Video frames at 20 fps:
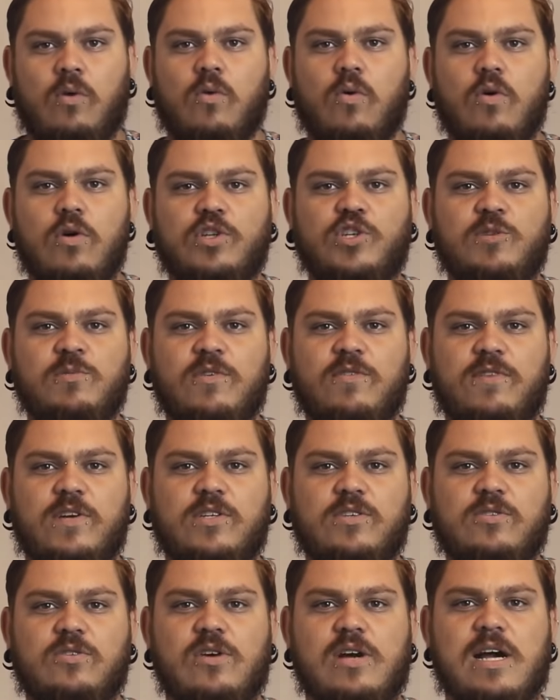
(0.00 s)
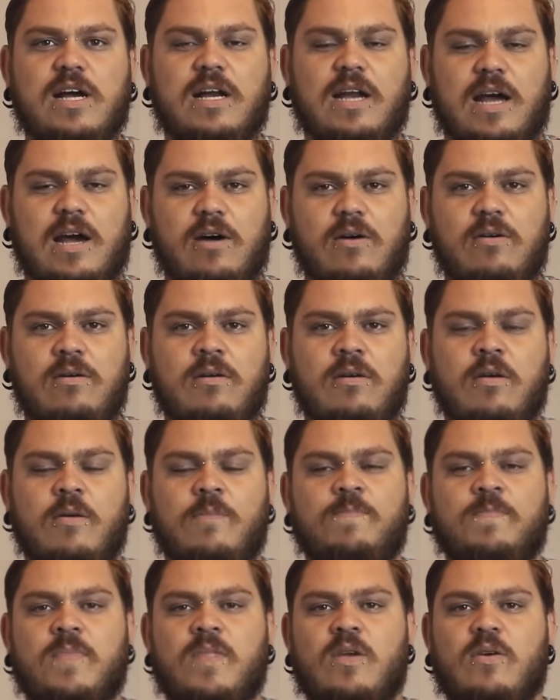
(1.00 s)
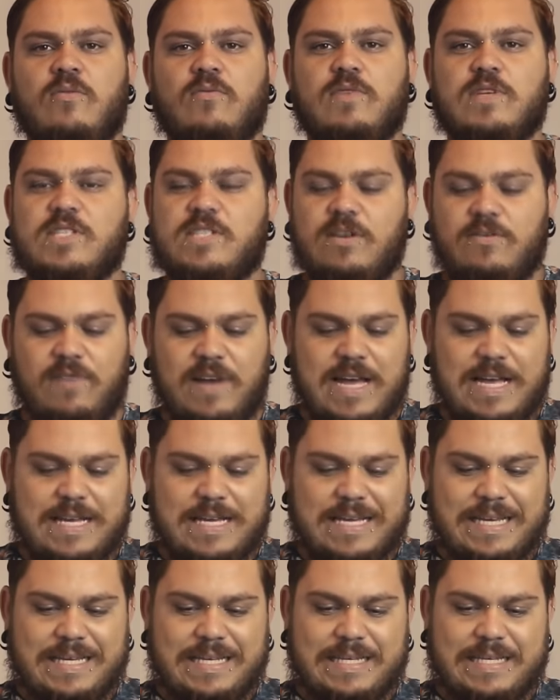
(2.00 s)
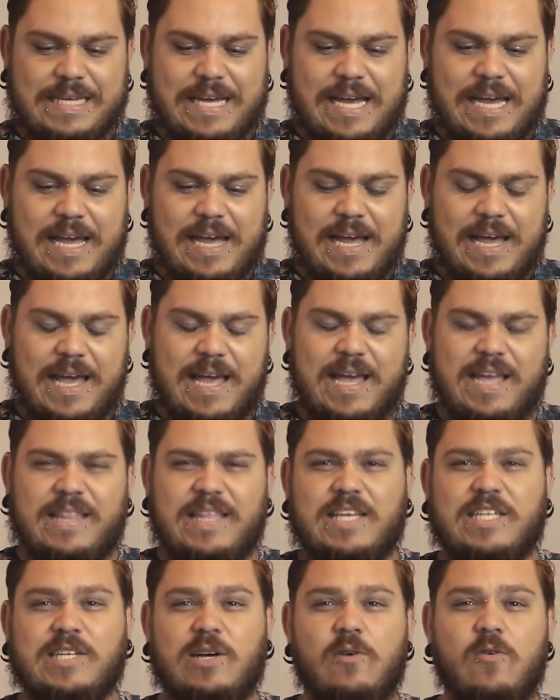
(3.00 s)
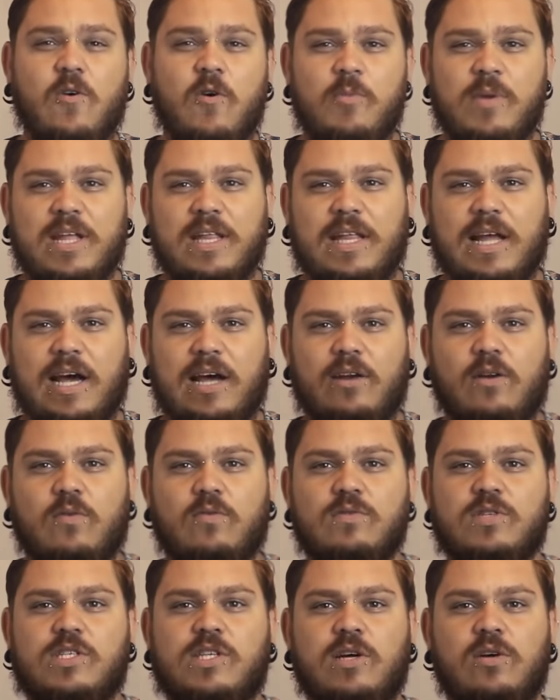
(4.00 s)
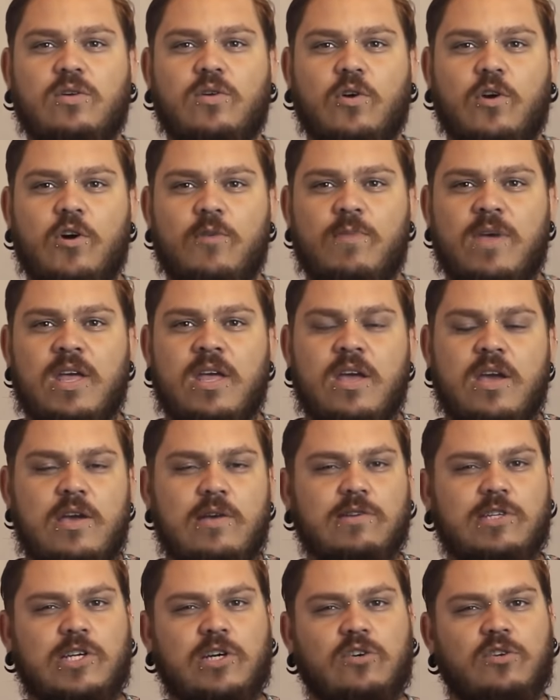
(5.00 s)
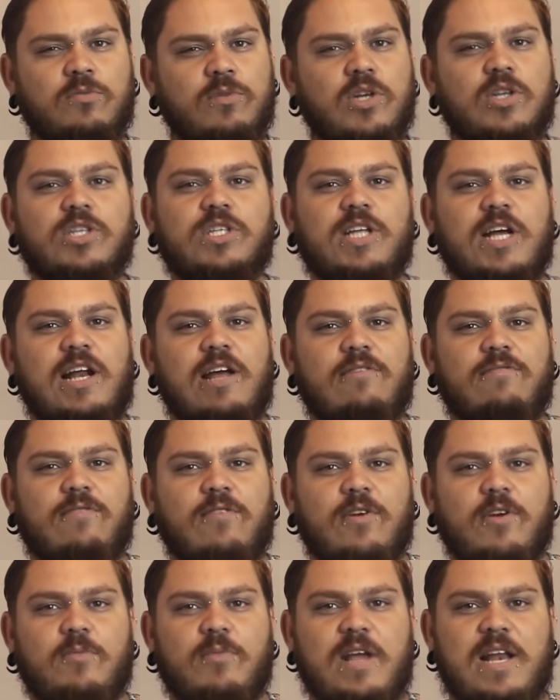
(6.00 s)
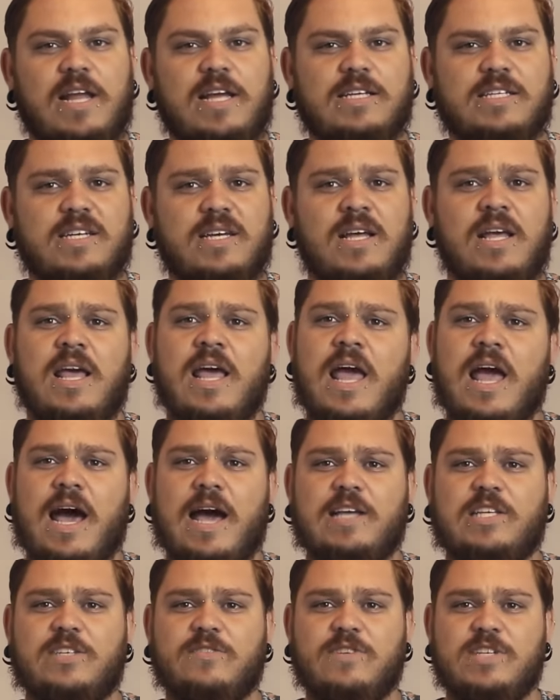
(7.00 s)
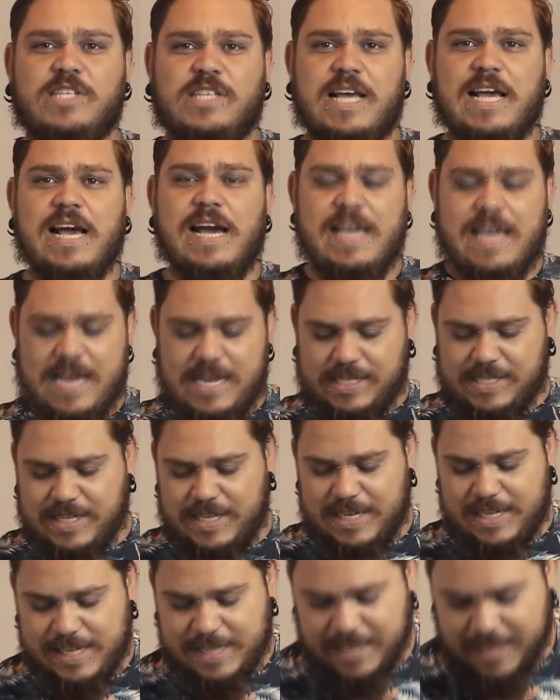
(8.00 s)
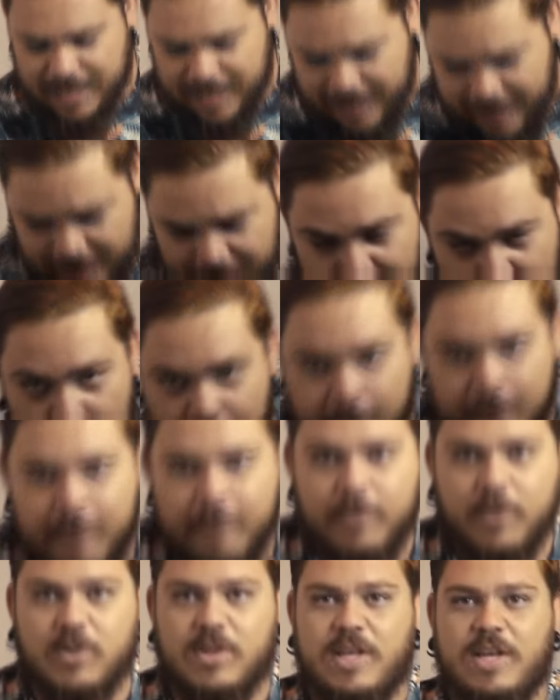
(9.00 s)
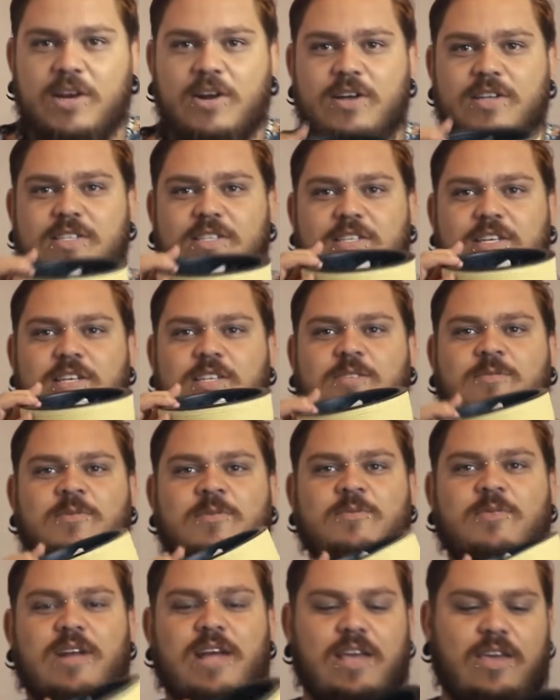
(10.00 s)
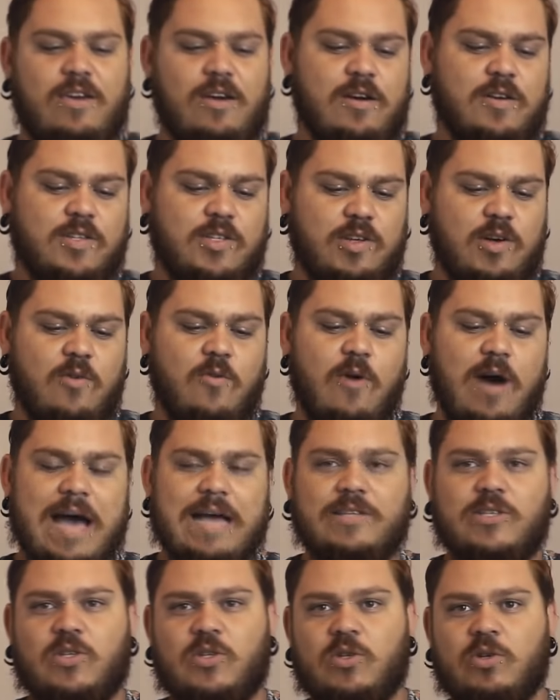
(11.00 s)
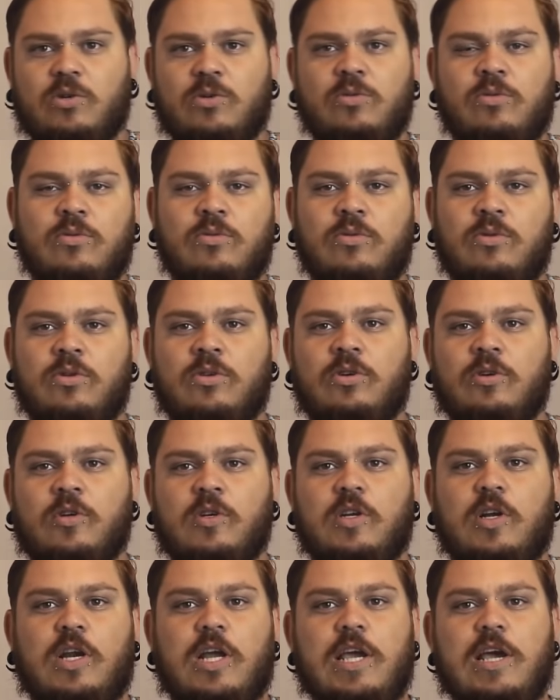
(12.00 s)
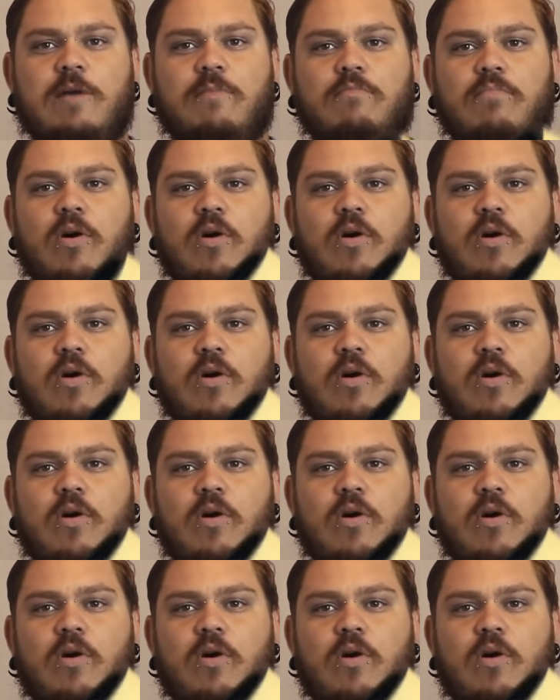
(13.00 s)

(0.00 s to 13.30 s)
o último vídeo do canal, você vai é, deixar um comentário com seu nome e o seu número de telefone, beleza? Aí se você ganhar essa linha aqui, poderosíssimo moleque, ó, só o aço, linha